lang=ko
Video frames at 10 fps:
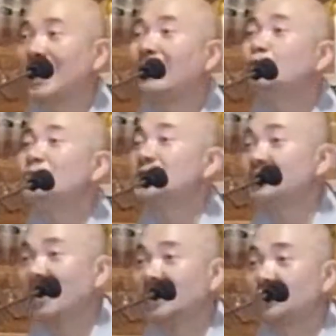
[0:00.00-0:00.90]
가뭄이
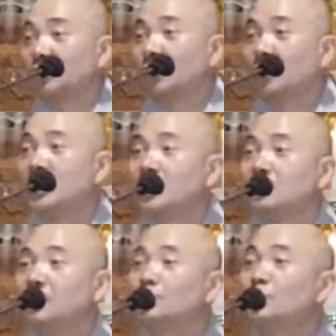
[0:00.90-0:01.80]
심해가지고
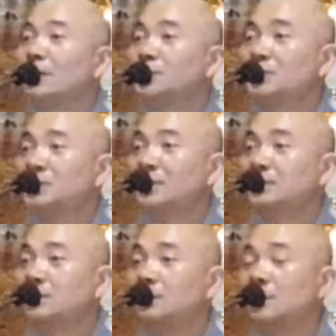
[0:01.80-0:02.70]
너무 가뭄이
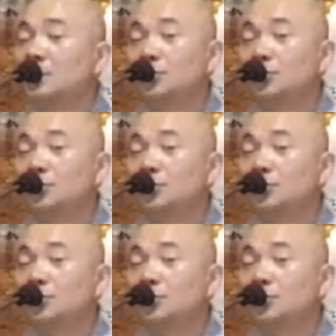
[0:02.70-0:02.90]
심해서